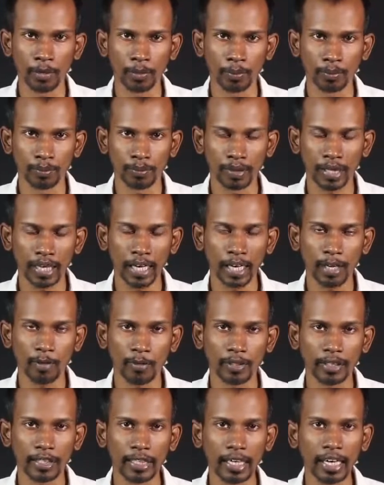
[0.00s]
இருக்கும் ஏன்னா
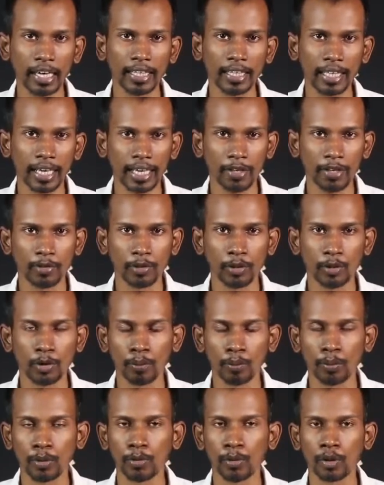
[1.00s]
வந்து எழுத்தாணி வந்து
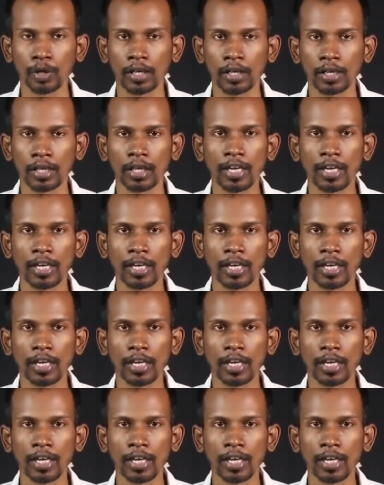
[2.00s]
ரொம்ப ஒரு